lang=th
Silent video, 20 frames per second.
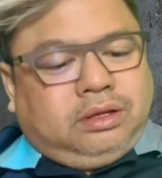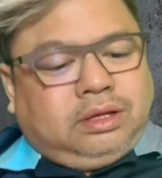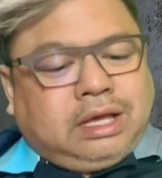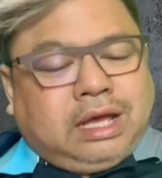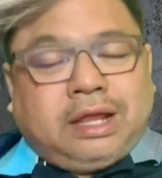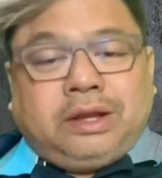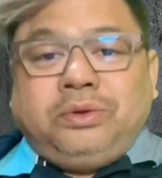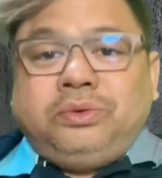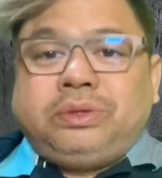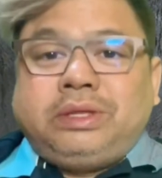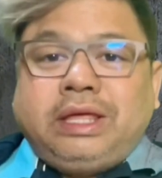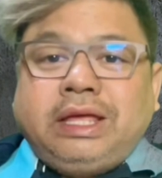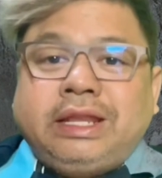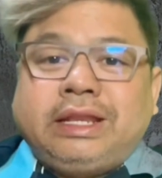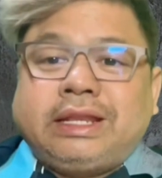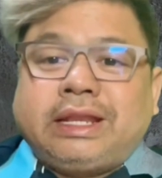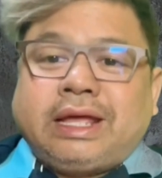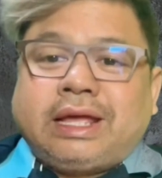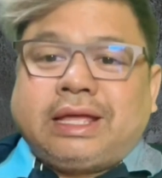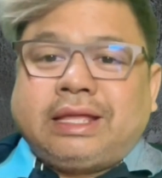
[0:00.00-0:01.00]
อนุทิน
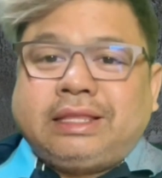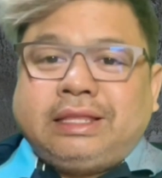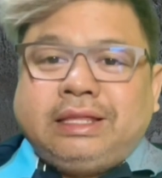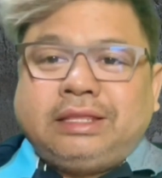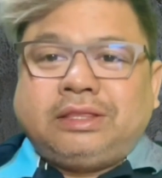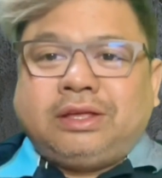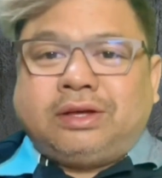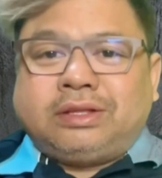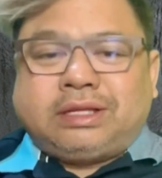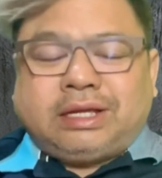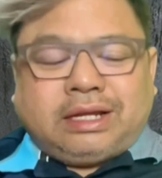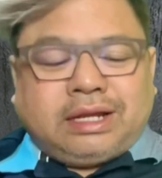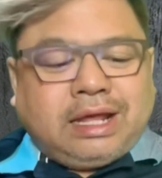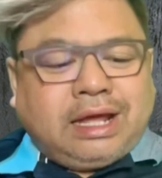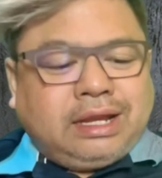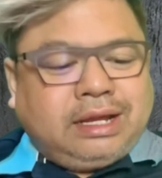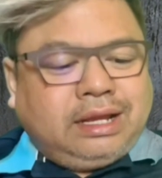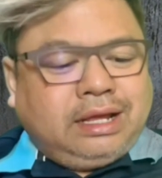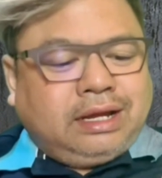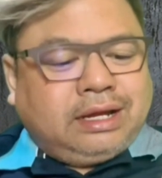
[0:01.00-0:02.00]
นะนี่ต่อจากหน้า
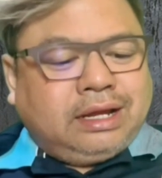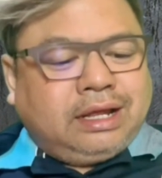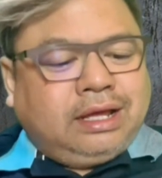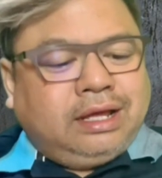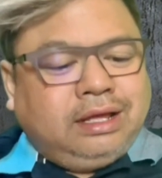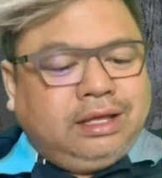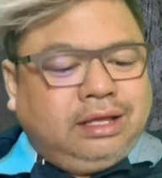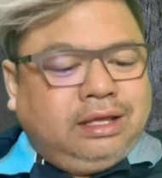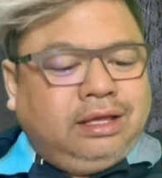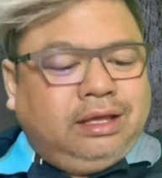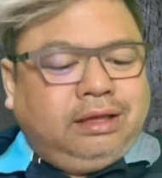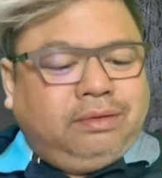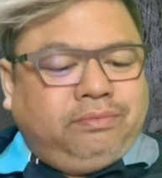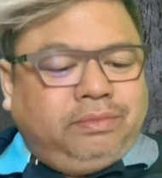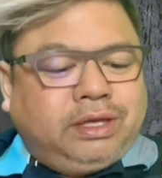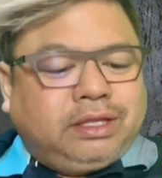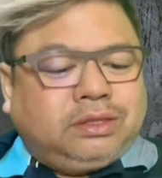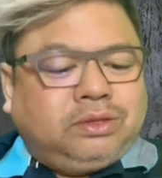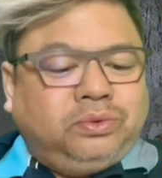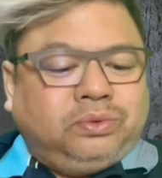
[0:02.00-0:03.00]
หนึ่งนะ
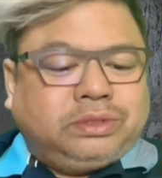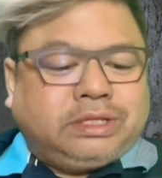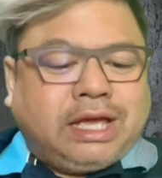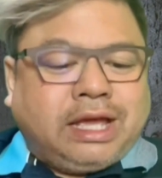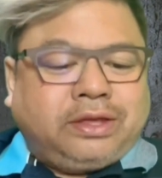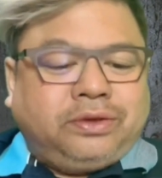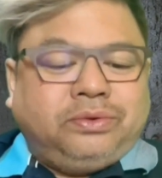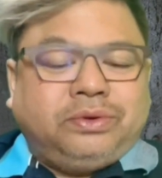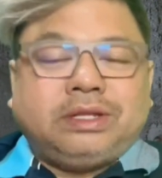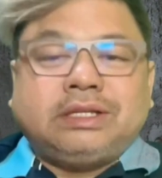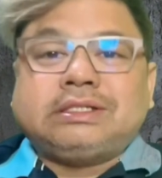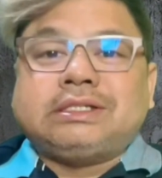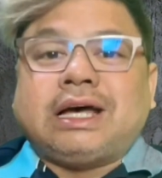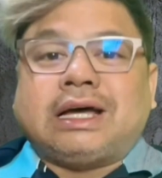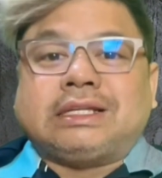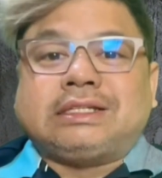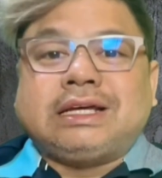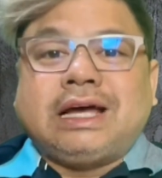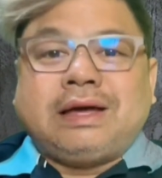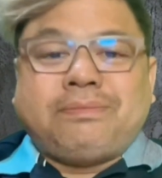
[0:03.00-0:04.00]
บิ๊กตู่แจงยุทธศาส
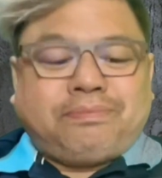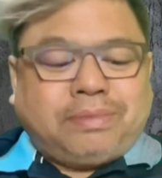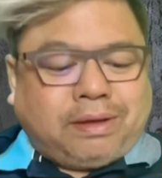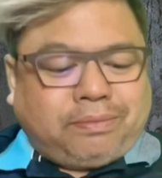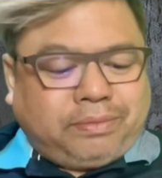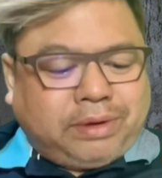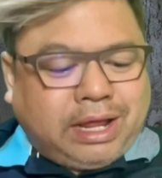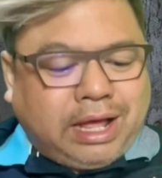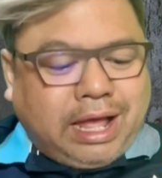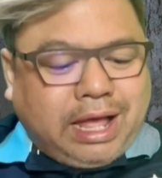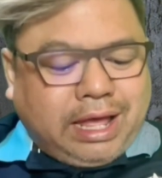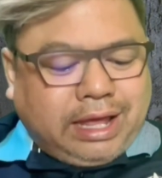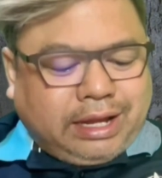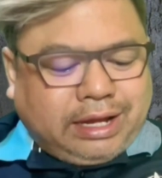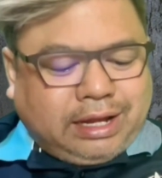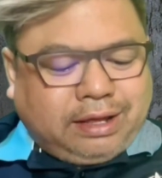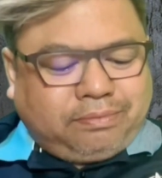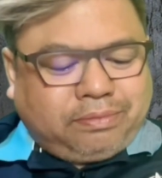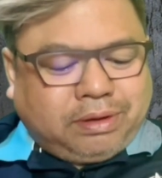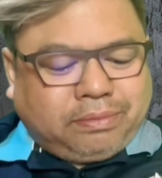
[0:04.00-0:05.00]
ตร์ชาติปรับได้
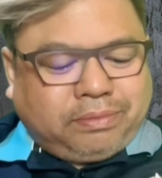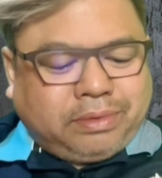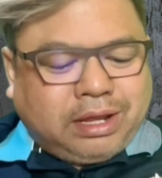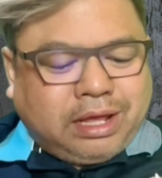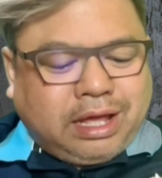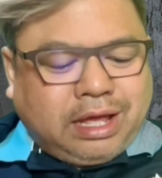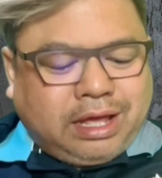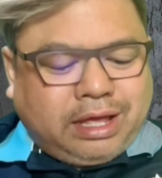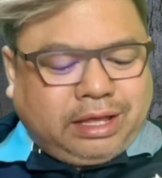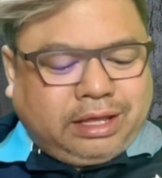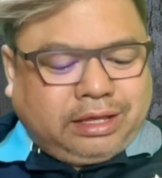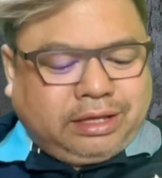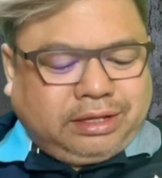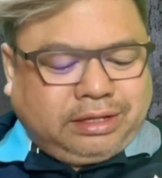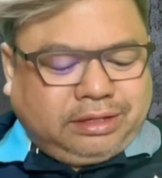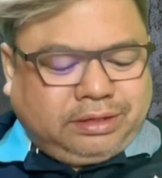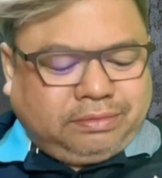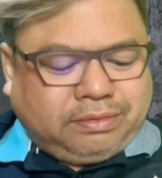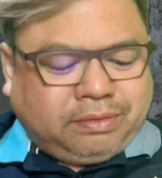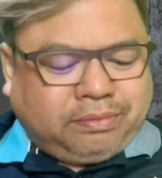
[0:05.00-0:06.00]
นะปรับได้
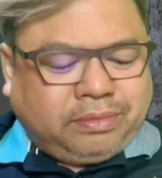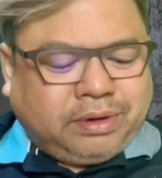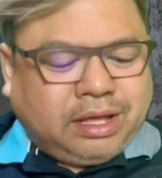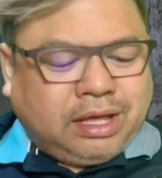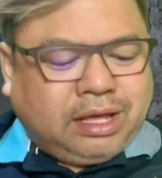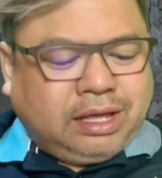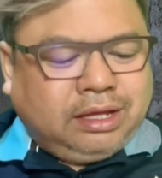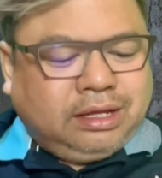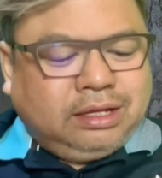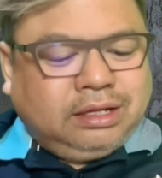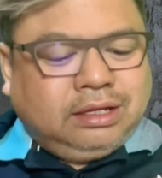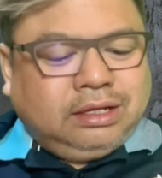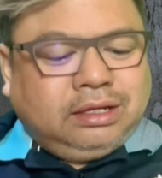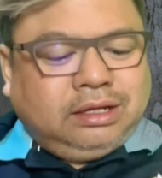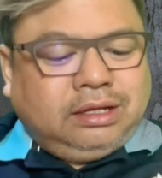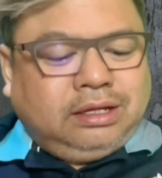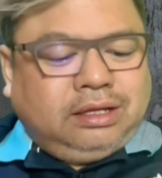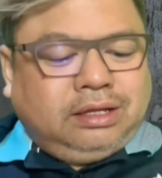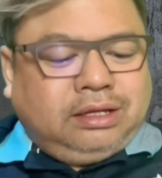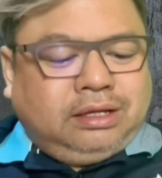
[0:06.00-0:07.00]
ปรับได้
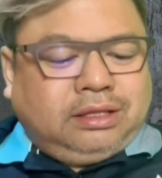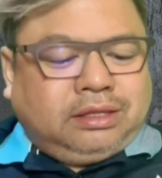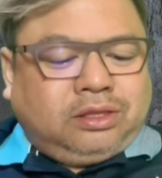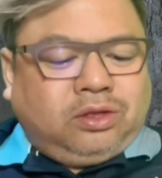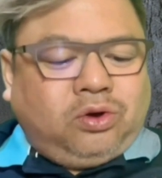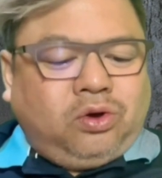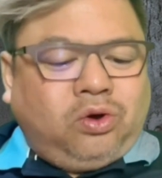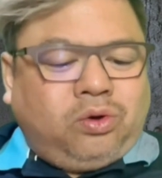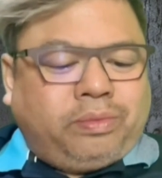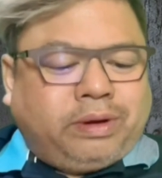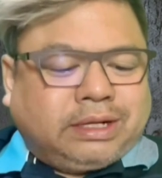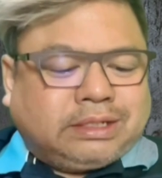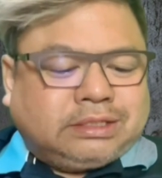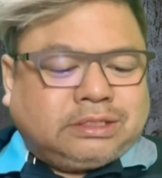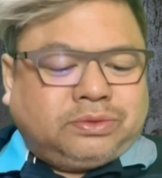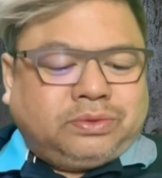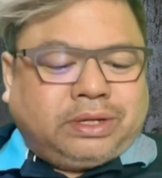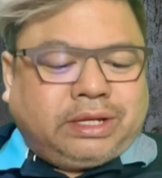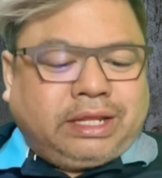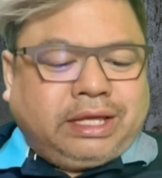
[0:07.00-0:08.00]
โต้บัตรส
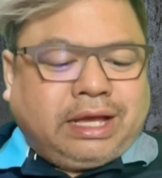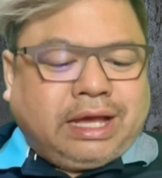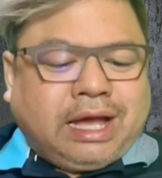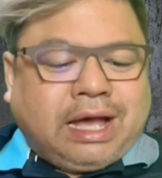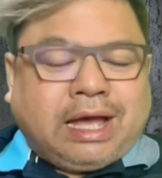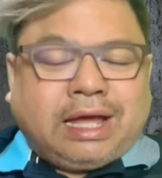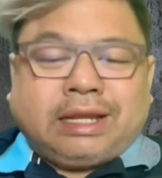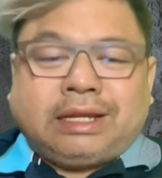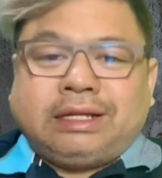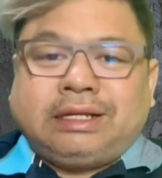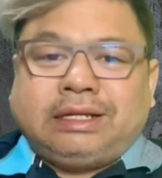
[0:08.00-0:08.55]
วัสดิการ